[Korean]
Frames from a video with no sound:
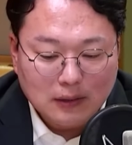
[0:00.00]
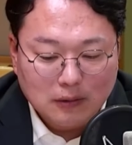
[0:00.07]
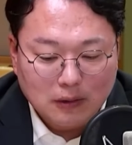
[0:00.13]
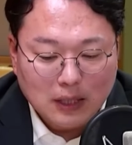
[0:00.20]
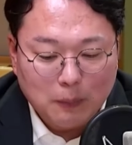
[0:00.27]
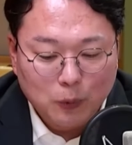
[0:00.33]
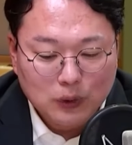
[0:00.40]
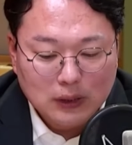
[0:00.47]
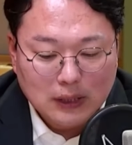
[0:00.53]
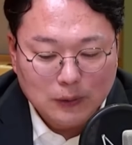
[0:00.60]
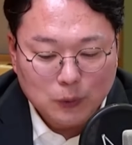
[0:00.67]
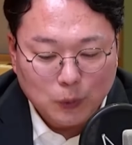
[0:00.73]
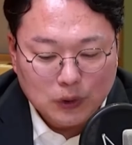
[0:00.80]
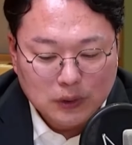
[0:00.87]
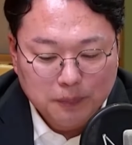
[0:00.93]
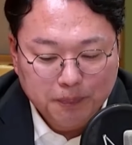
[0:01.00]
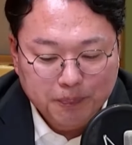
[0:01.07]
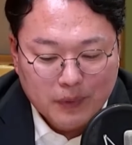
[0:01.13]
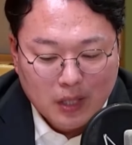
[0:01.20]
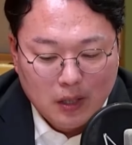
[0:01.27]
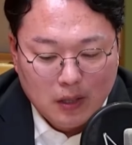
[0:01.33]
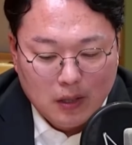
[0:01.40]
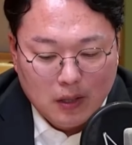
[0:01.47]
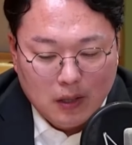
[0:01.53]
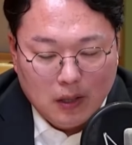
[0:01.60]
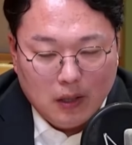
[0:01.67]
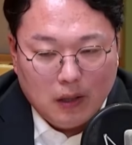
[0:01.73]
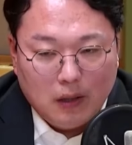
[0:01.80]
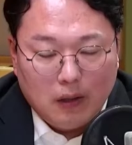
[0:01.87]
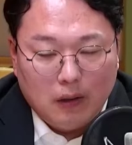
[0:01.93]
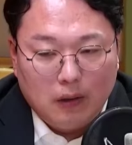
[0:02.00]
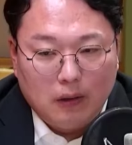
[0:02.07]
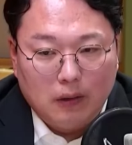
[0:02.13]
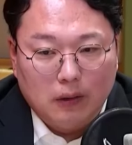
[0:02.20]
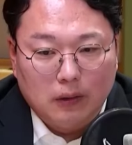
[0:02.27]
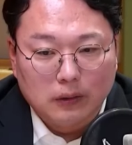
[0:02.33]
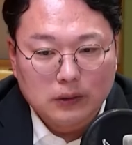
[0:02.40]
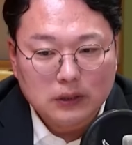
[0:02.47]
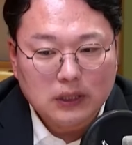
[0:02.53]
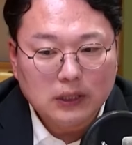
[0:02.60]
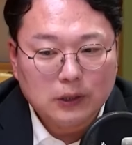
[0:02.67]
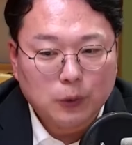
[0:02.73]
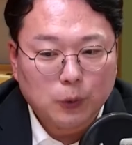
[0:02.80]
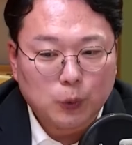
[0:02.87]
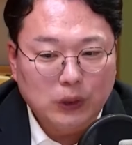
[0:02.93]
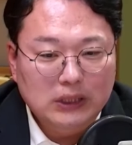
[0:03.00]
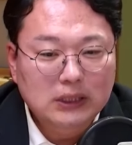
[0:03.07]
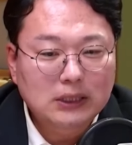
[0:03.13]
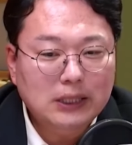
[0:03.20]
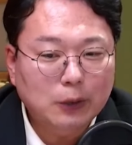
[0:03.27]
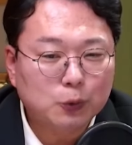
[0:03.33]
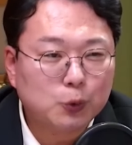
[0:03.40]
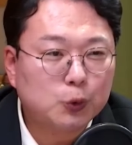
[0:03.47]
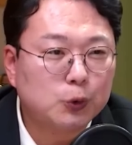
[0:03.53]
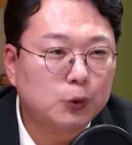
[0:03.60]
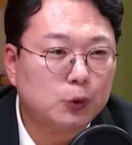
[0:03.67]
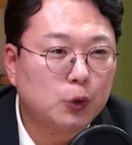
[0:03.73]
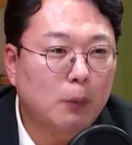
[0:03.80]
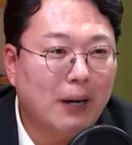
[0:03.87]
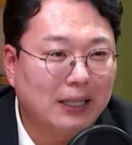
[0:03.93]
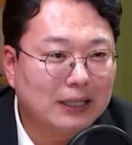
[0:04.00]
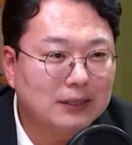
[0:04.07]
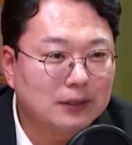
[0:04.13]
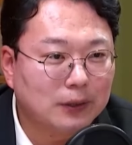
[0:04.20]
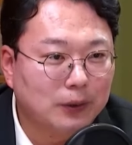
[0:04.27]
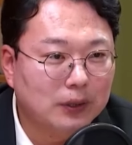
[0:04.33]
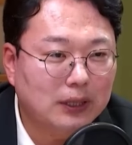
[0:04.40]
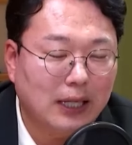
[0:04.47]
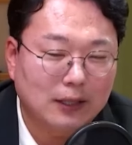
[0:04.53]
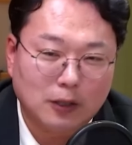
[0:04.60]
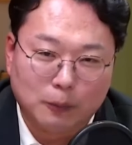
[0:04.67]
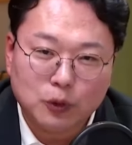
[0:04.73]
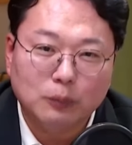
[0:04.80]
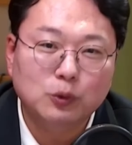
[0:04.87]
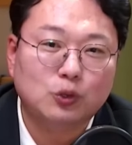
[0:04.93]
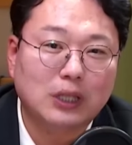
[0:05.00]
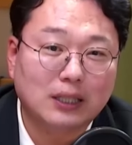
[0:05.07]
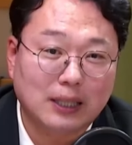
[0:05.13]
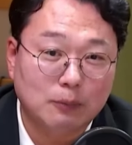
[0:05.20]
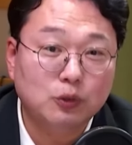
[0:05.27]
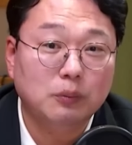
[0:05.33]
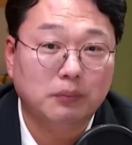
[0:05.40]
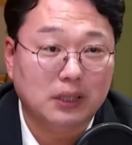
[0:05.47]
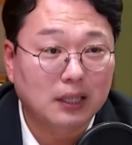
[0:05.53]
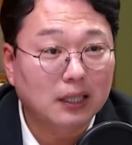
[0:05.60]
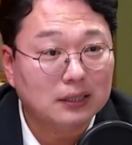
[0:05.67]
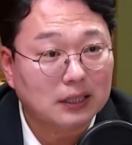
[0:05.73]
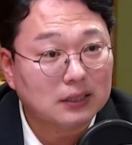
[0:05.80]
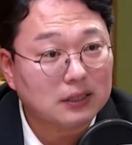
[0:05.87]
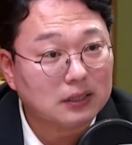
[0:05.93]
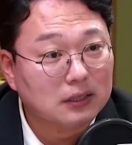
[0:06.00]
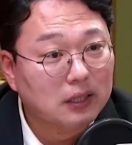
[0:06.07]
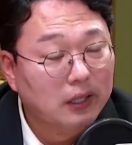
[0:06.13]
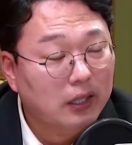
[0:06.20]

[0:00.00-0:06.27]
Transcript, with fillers: 그러다 보니까 조금 어, 특히 그리고 또 인재 유출들도 많았어요. 이게 다 더불어민주당 때문입니다, 사실.